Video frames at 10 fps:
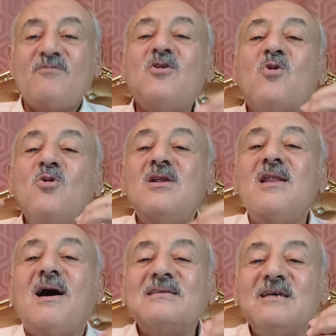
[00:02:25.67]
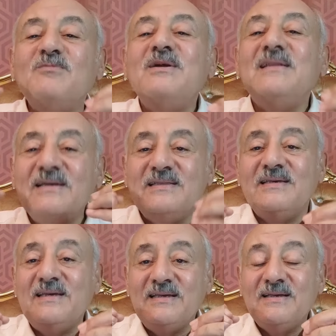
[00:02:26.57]
في كل لحظه بين
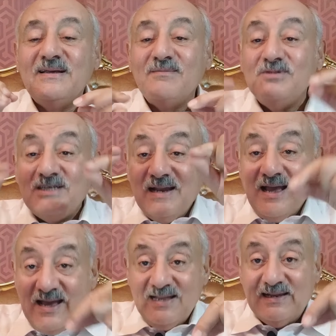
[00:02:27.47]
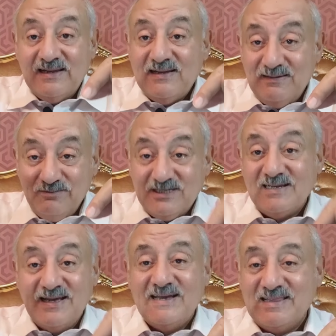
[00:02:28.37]
ايديه مش الان مش
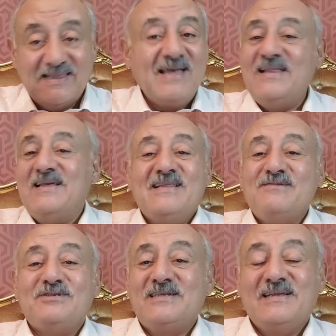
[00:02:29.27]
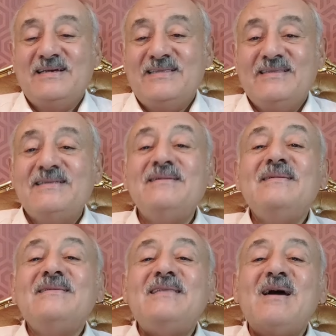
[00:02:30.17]
الان لا لا لا مش الان
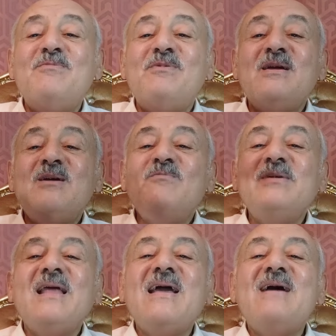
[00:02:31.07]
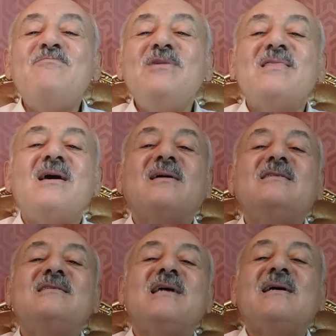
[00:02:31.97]
ده من ايام ميثاق
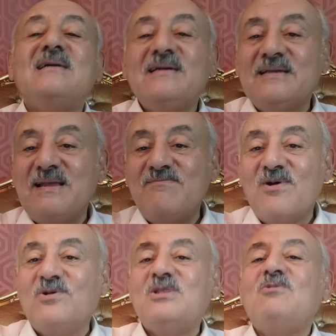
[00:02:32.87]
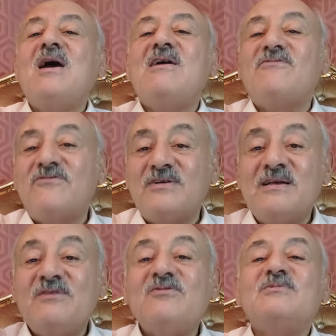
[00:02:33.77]
الزر لما كنت واقف
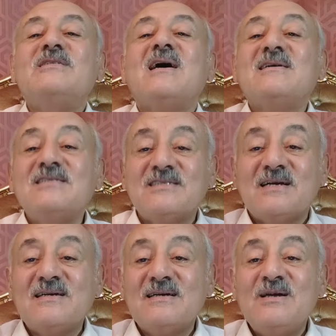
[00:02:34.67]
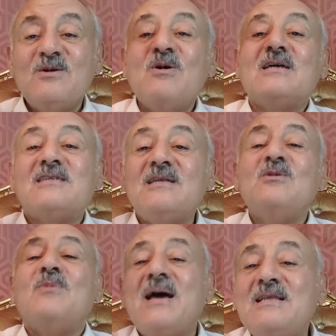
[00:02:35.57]
في ميثاق الزر
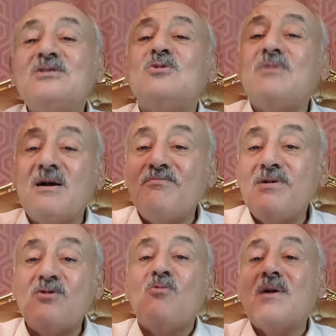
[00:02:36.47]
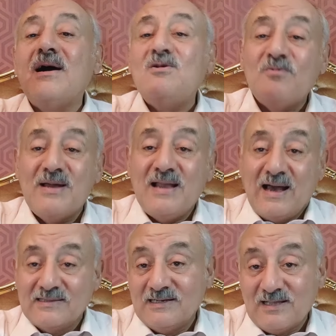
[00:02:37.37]
واشهدهم الست بربكم قالوا بلى
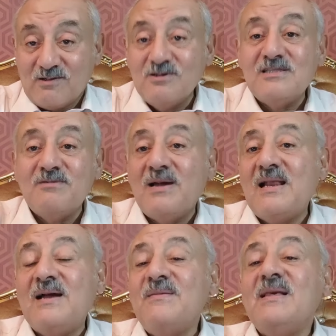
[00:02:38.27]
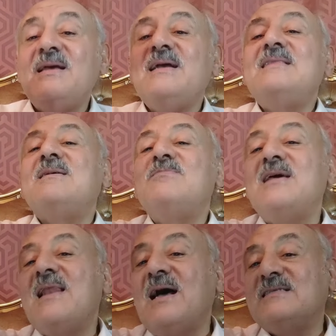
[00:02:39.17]
حضرتك قلت بلى انت من
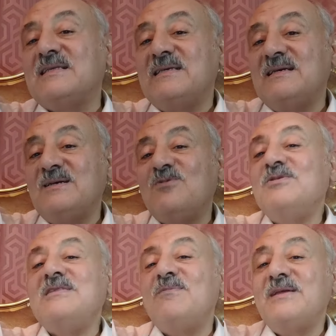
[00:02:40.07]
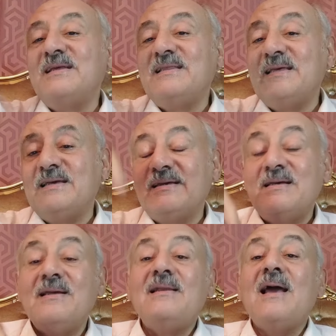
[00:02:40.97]
اللحظه دي وانت بين ايديه
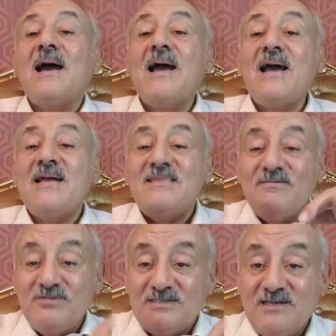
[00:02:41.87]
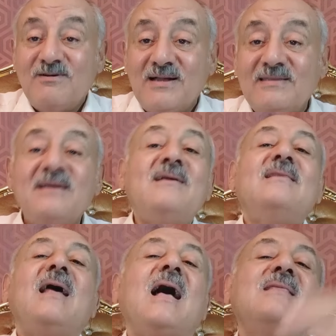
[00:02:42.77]
لحد مش دلوقتي
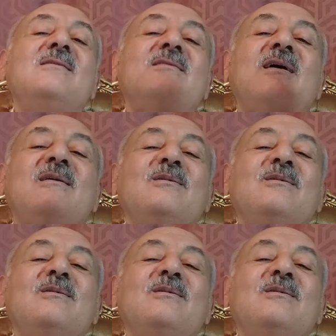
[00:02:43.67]
لحد